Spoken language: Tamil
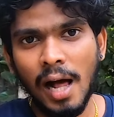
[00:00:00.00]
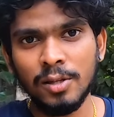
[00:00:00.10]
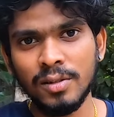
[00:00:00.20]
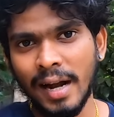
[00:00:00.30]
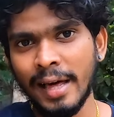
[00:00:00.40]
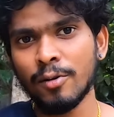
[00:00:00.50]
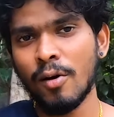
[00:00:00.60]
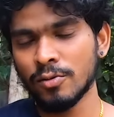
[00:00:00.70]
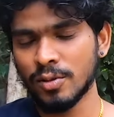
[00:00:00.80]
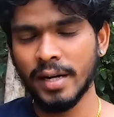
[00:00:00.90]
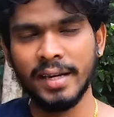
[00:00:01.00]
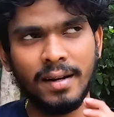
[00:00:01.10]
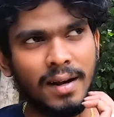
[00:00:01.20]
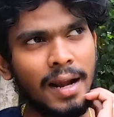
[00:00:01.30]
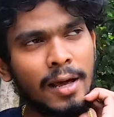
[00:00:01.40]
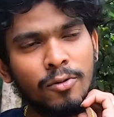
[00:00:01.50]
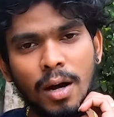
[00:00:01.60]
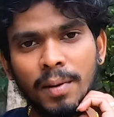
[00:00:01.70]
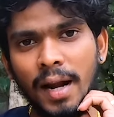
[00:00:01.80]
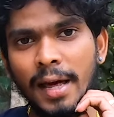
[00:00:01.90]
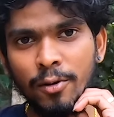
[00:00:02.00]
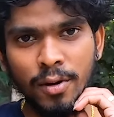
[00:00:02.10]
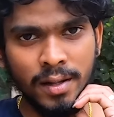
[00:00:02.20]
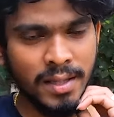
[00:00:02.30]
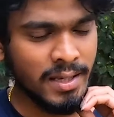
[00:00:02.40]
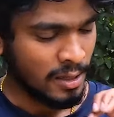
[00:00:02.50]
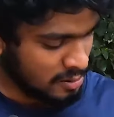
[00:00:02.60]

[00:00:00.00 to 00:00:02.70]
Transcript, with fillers: அதுக்கு நாலாயிரரூவா ஆகும்னு சொல்லி நினைக்கிறேன் நாலாயிரரூவா ஆமாம் நாலாயிரரூவா வருது